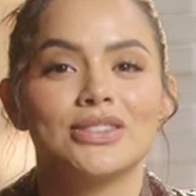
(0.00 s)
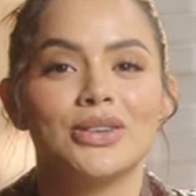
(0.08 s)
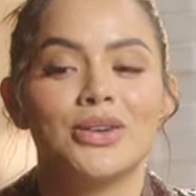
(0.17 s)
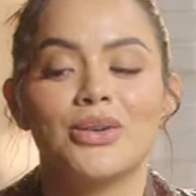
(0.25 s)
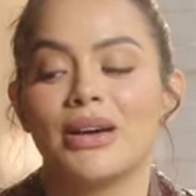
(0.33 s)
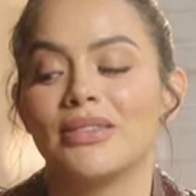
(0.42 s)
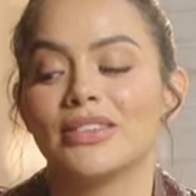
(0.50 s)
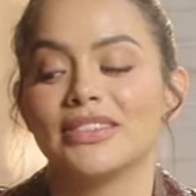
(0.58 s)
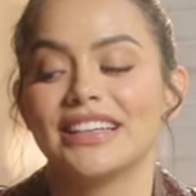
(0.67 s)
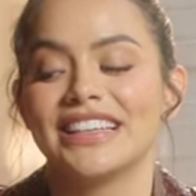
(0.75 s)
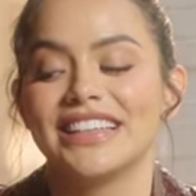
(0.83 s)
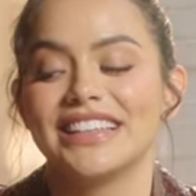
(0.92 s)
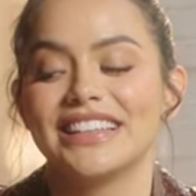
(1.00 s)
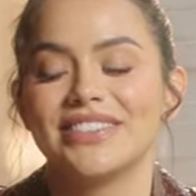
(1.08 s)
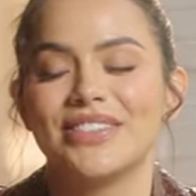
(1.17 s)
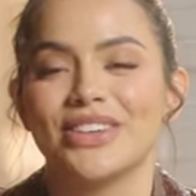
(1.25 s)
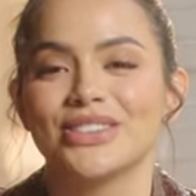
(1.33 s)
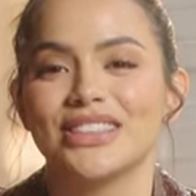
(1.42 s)
solo lo abro y
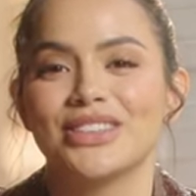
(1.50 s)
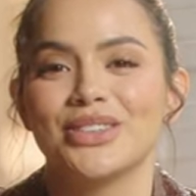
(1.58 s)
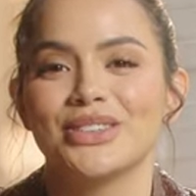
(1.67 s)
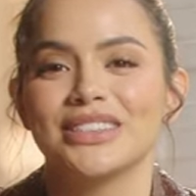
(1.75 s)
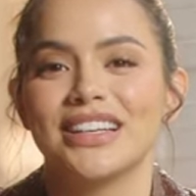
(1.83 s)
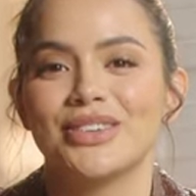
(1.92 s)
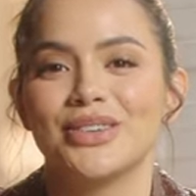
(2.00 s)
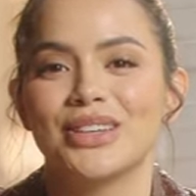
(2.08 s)
veo si todo está en